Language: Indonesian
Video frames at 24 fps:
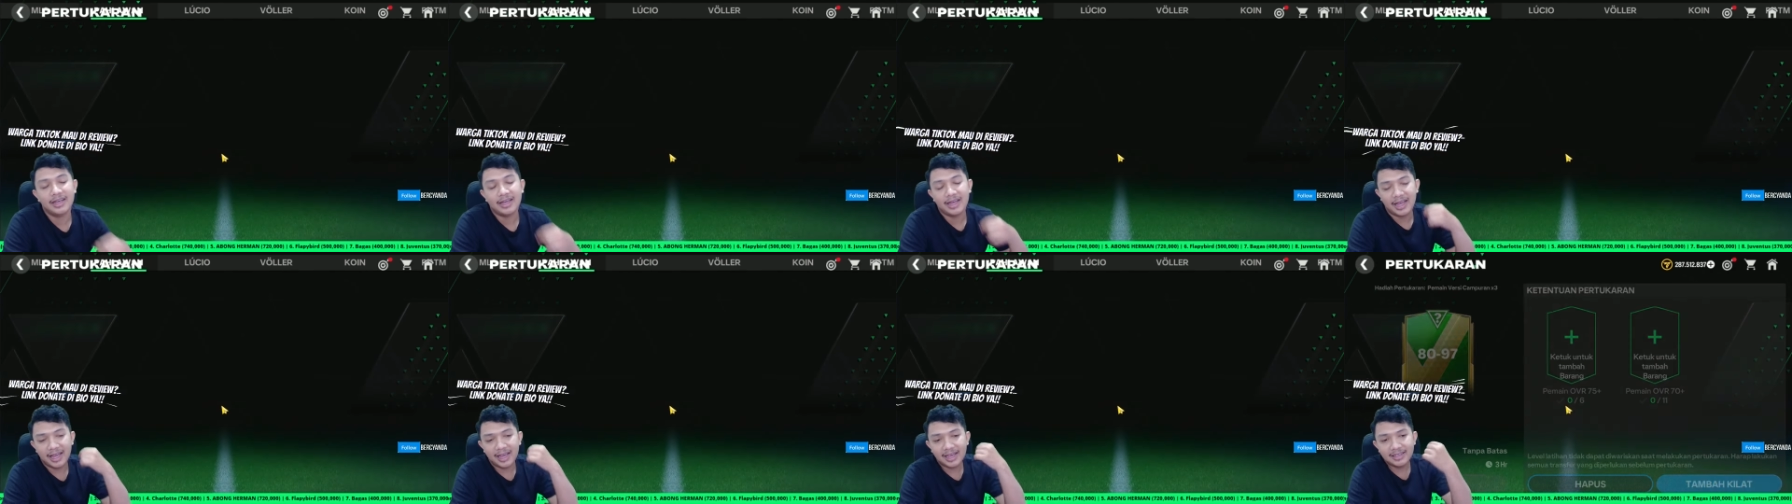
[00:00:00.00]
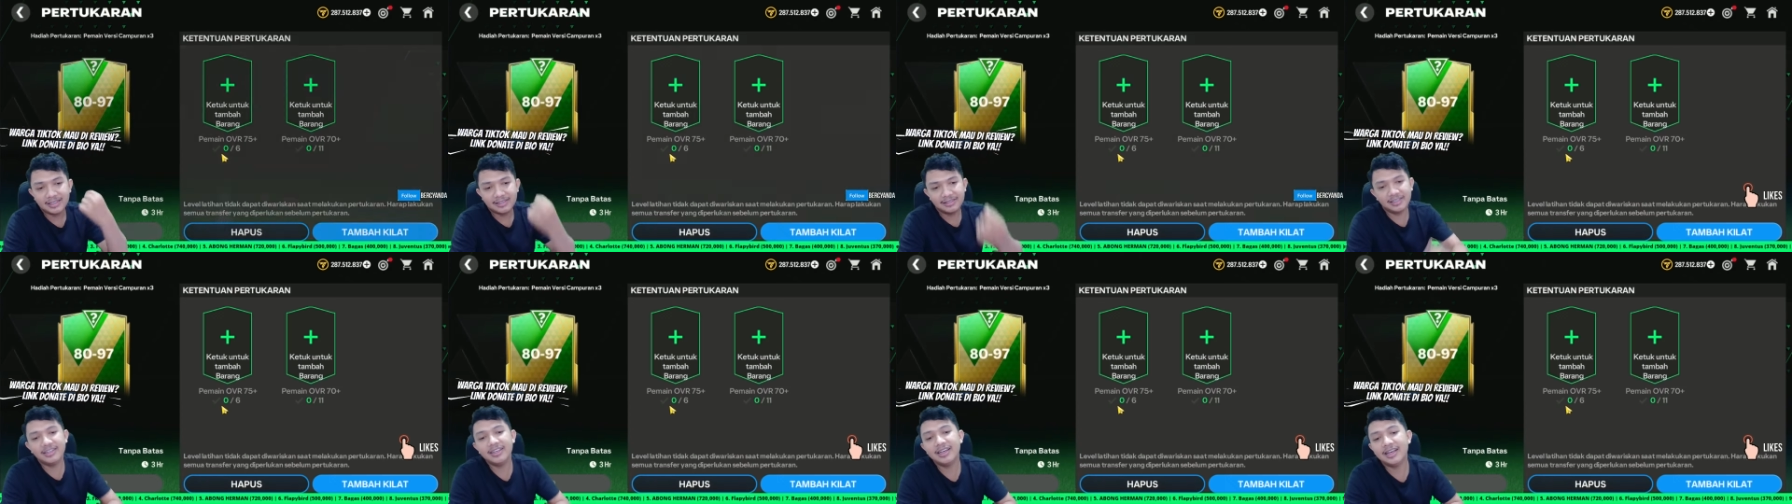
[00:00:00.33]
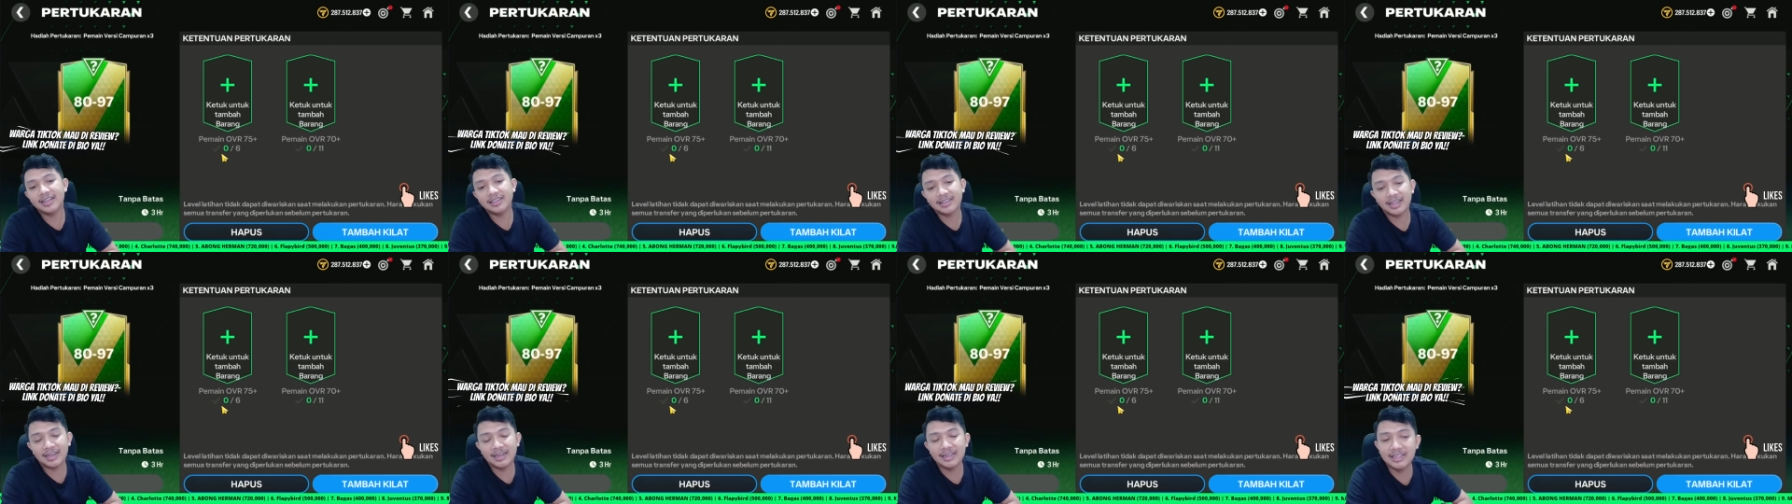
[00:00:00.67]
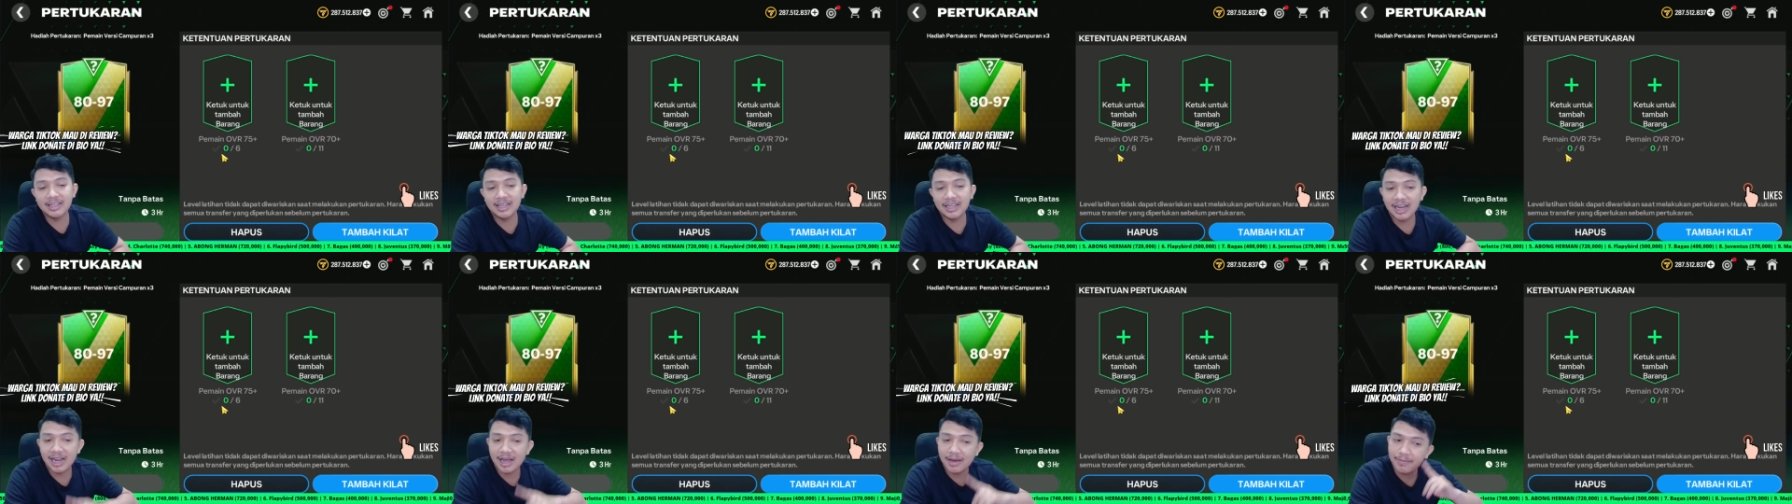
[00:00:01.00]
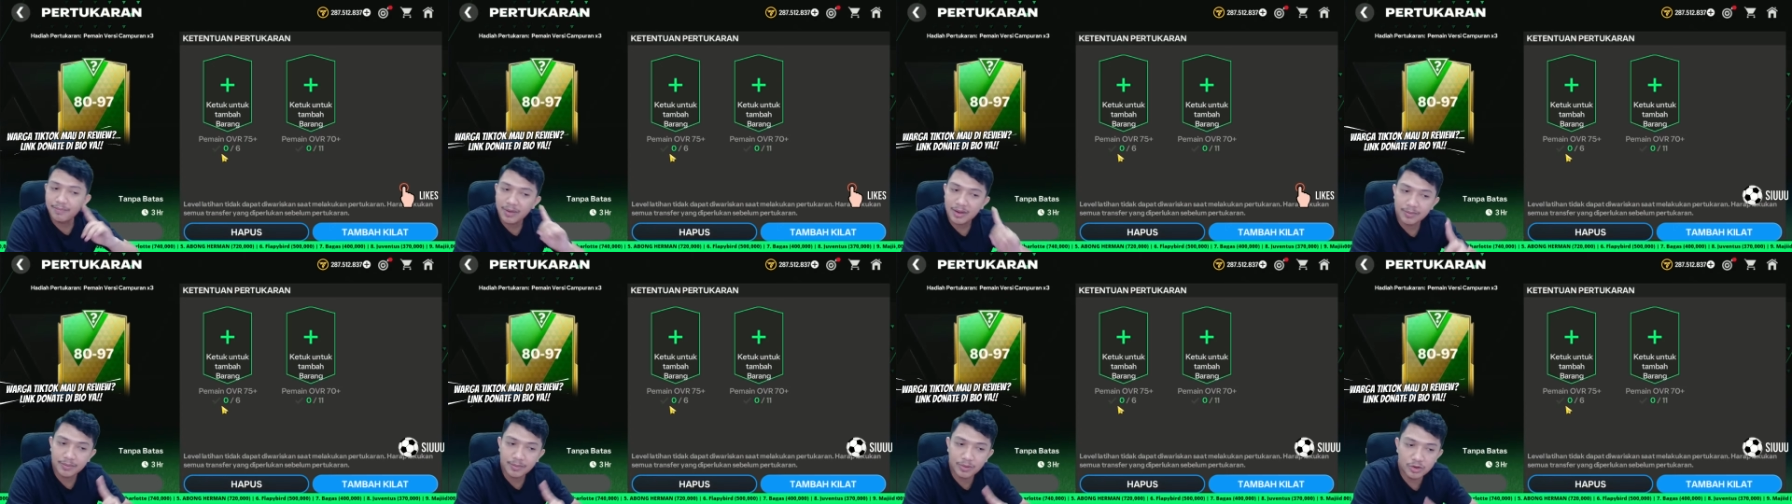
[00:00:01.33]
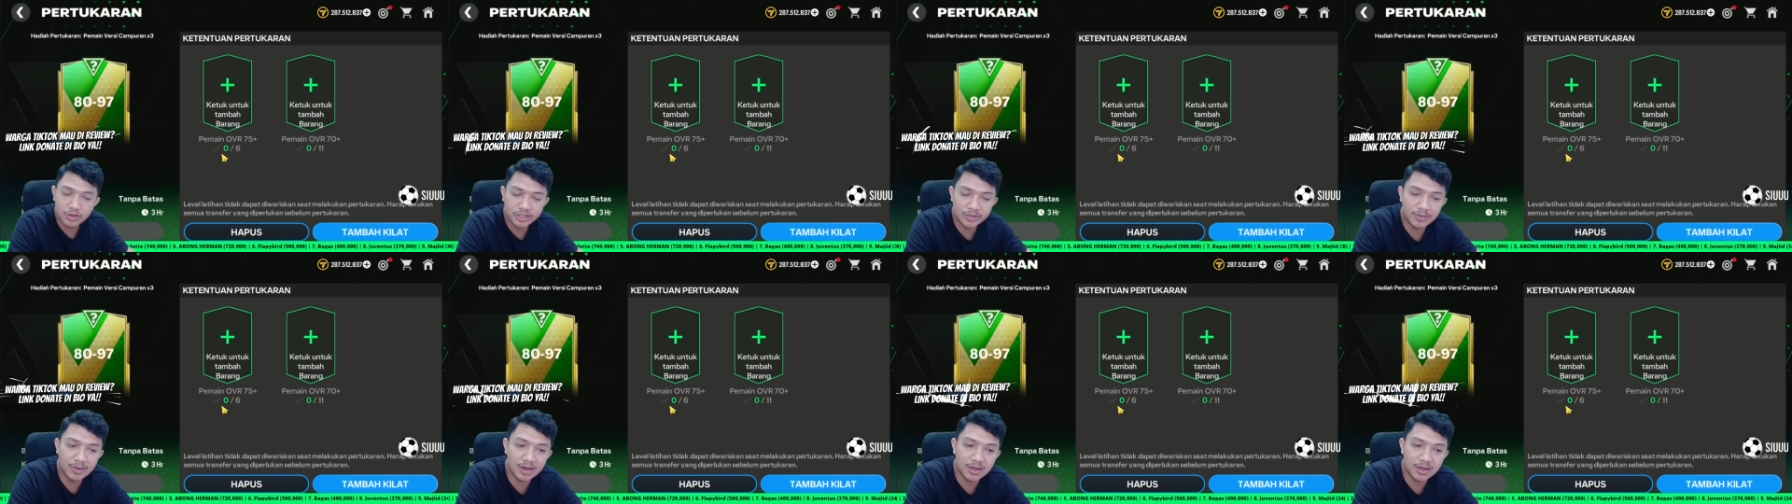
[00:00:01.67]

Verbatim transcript: exchange yang tadinya puluh